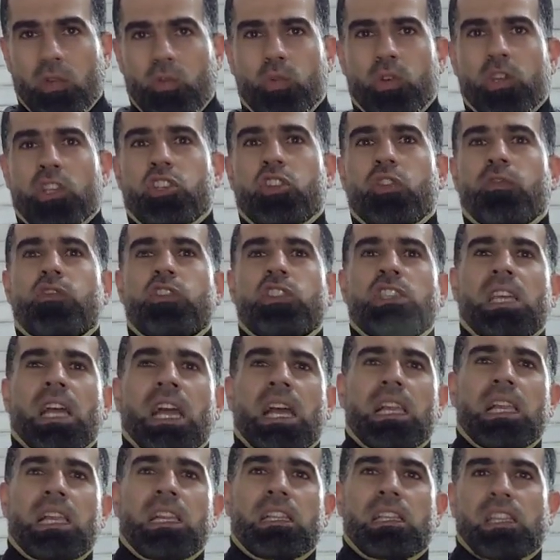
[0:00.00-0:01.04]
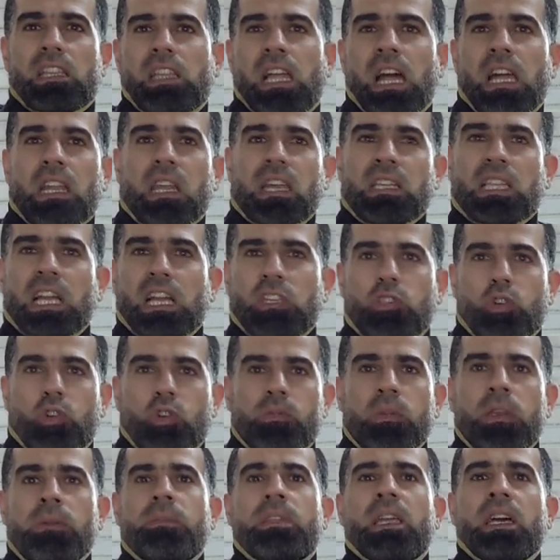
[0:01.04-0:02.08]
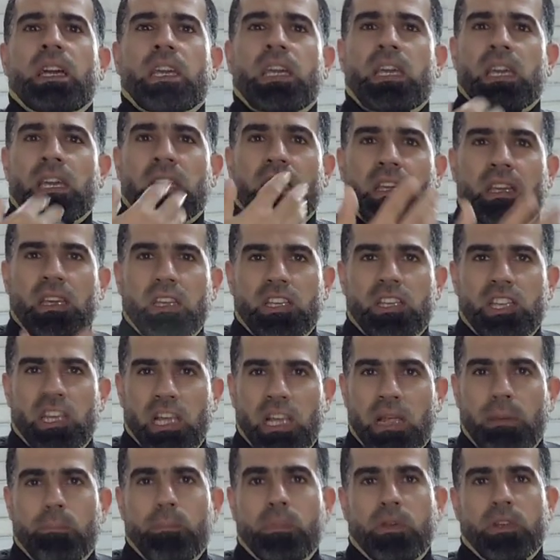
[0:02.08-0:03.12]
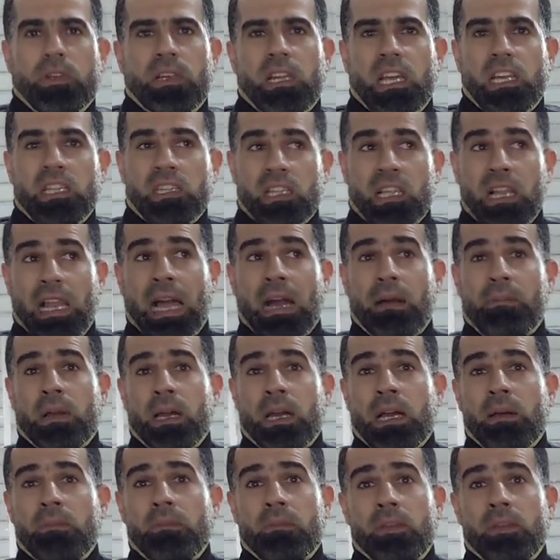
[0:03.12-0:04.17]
ويشوفوا الزغاليل تتحرك تحتهم يبدا ايه يلبس آه، على اساس ان هم